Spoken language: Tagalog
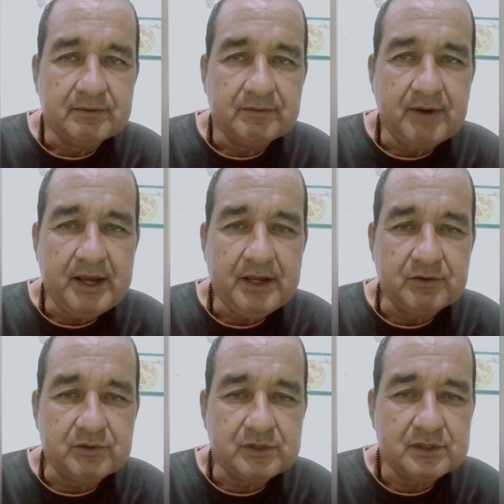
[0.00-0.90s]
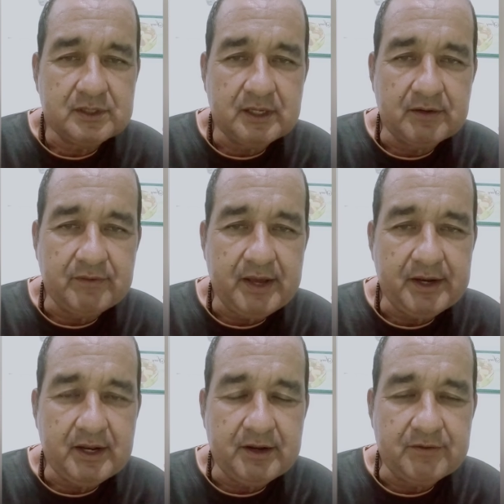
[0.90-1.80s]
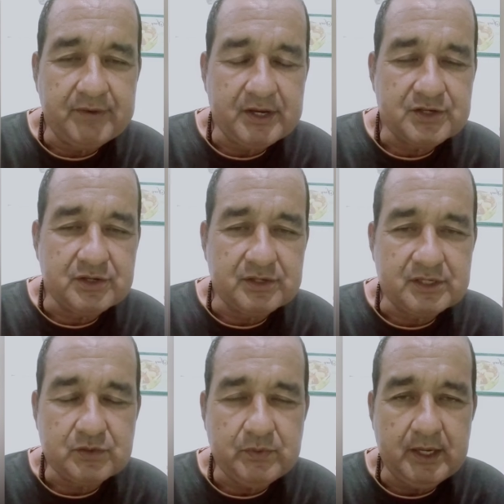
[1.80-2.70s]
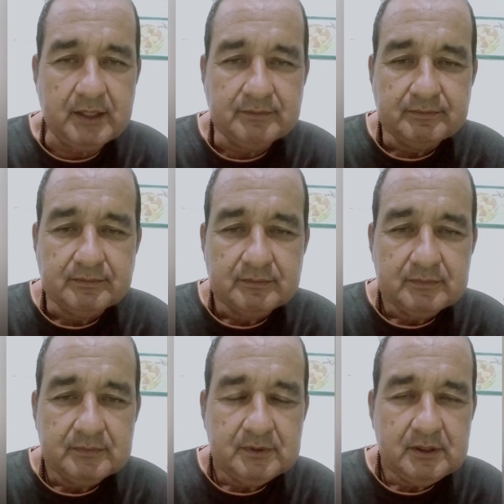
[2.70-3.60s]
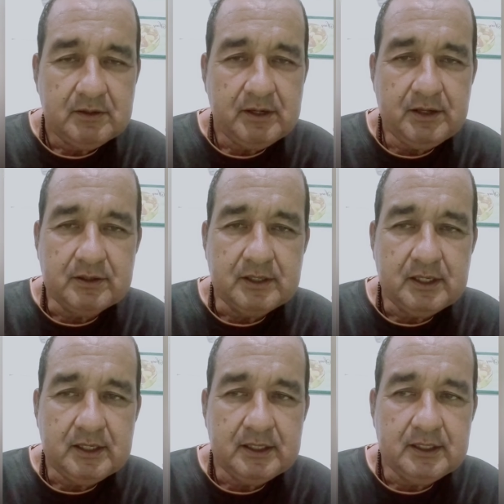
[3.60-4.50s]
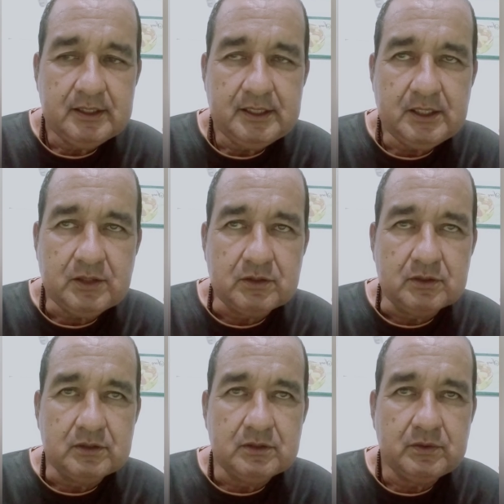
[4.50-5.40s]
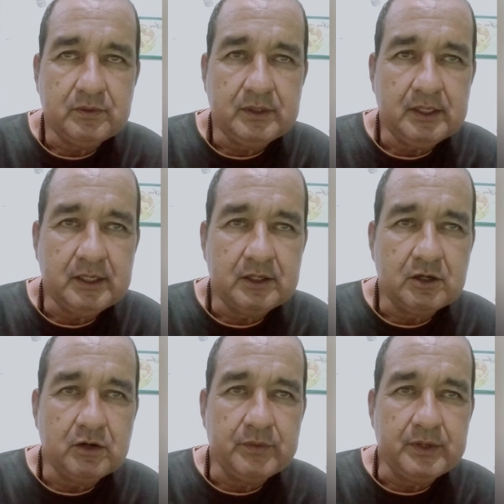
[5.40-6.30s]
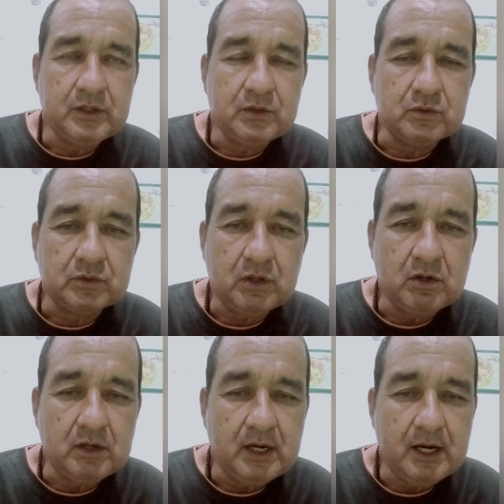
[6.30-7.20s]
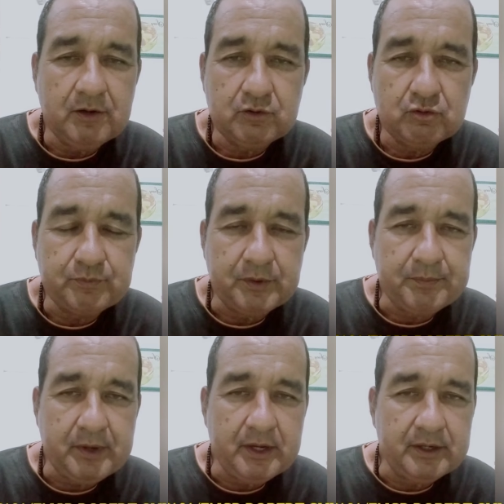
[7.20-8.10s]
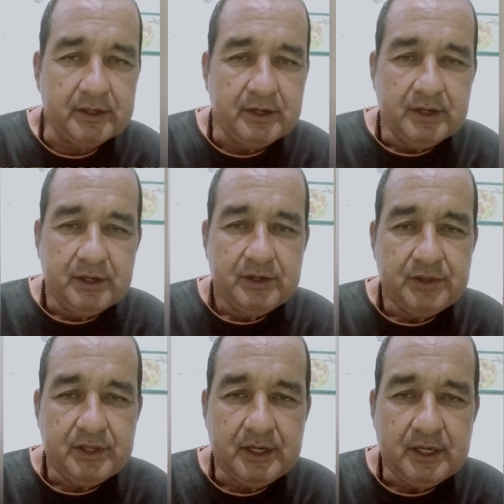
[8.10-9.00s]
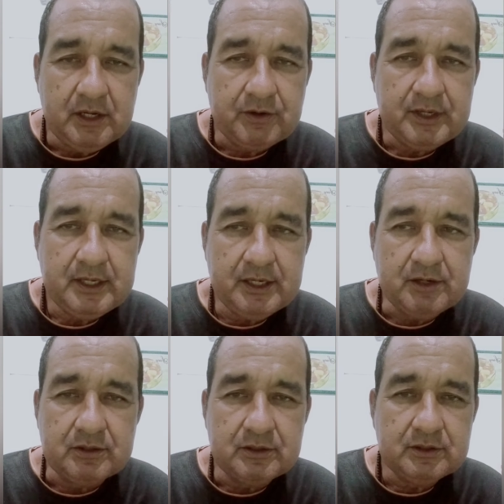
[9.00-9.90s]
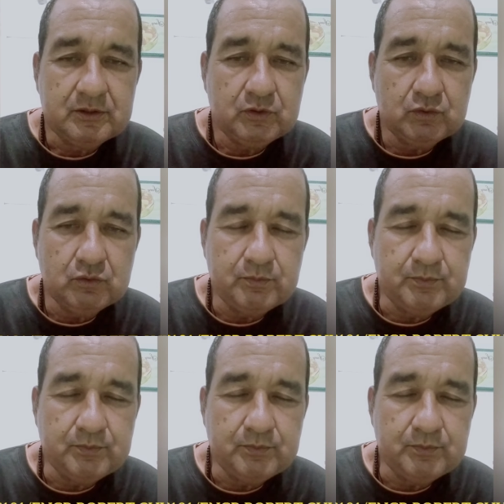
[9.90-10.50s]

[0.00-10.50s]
virus and viral infections as well. So ngayon, uh, dito we are going to talk how to prepare the oregano to